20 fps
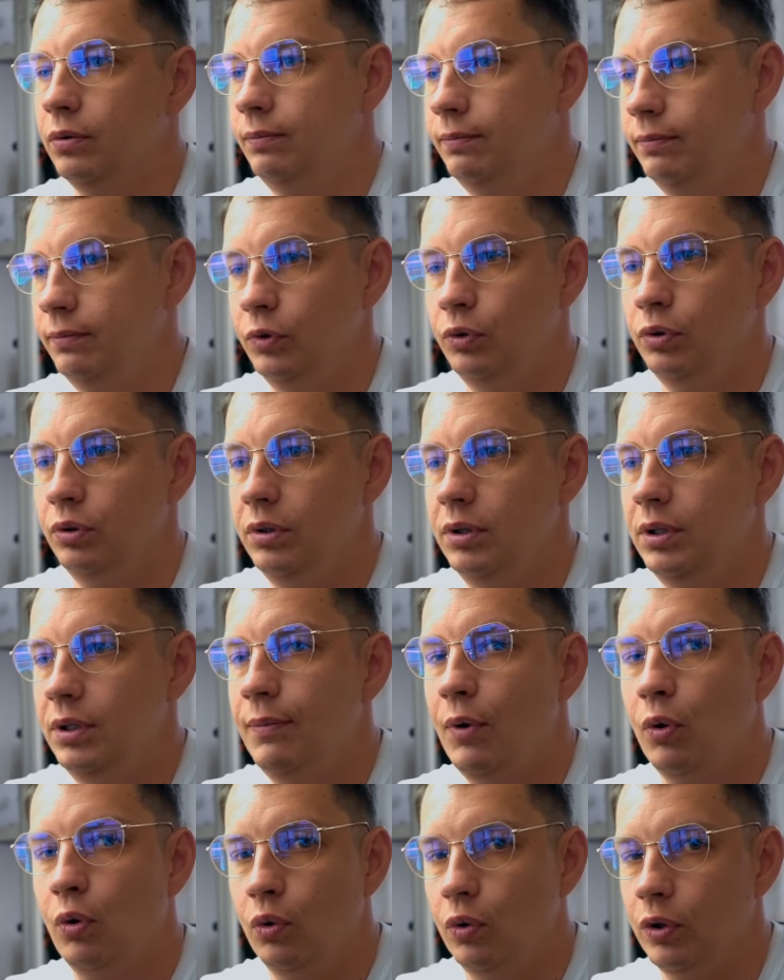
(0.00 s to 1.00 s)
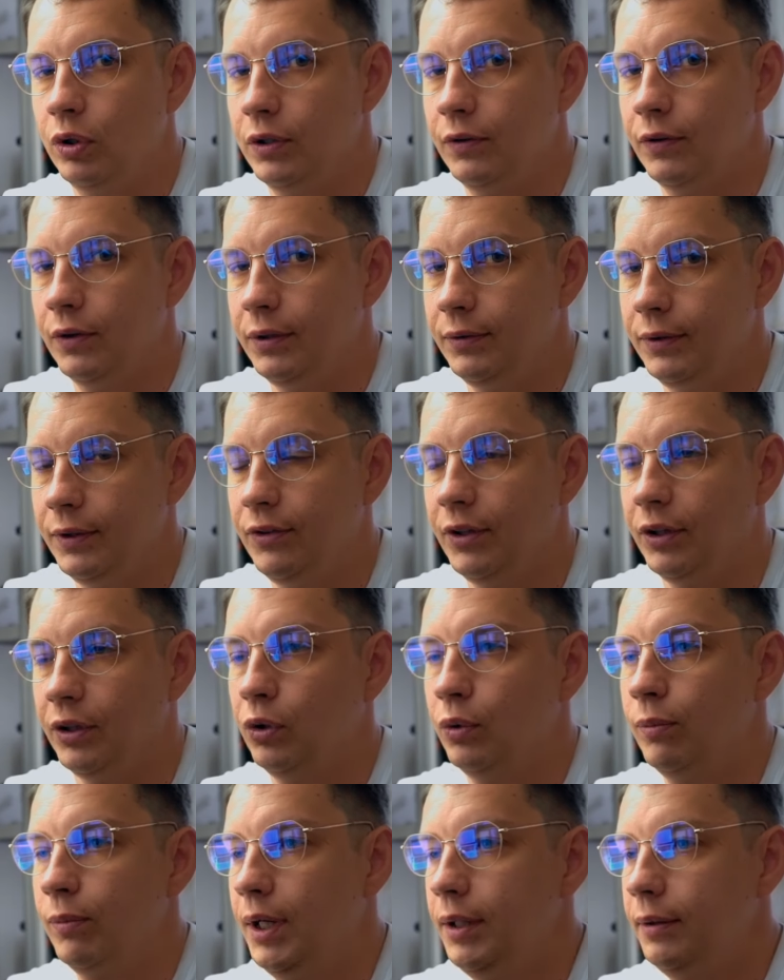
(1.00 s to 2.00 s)
ну, не могу этого эффекта
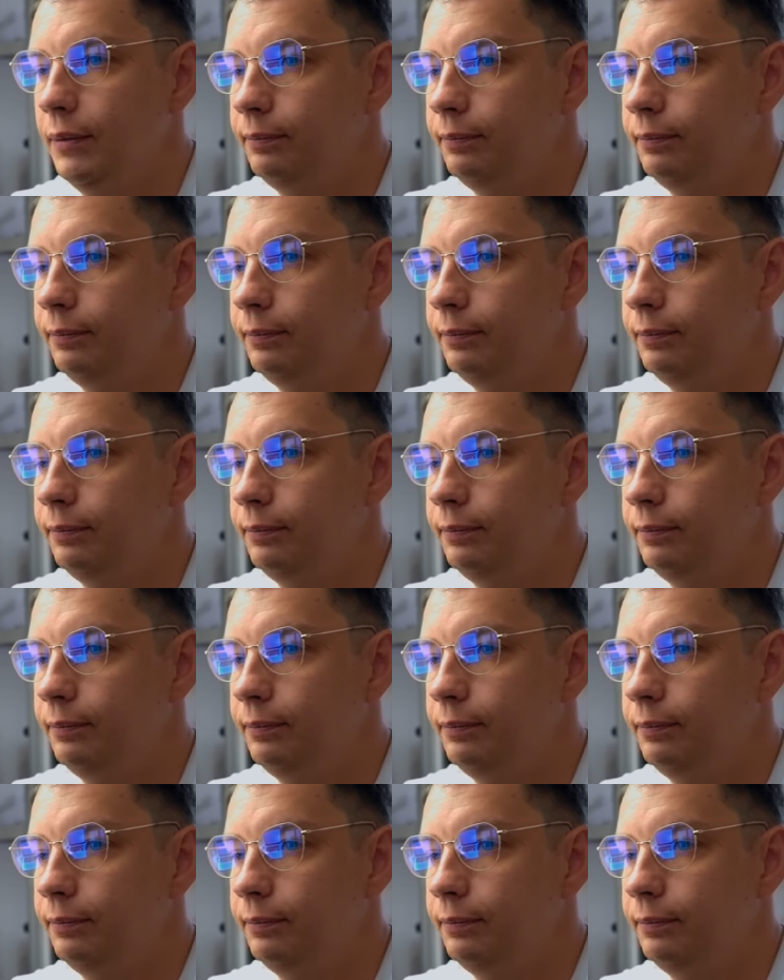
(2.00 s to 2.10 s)
убрать.